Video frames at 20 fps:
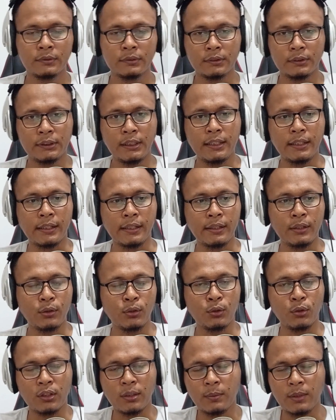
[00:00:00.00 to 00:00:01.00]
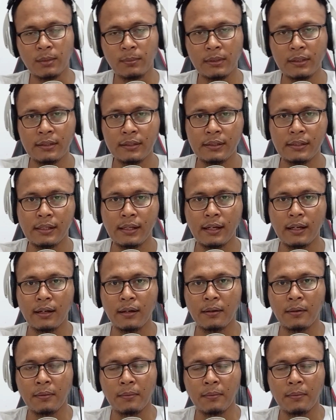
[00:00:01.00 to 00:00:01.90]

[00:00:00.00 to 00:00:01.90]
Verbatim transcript: Jadi, untuk teman-teman yang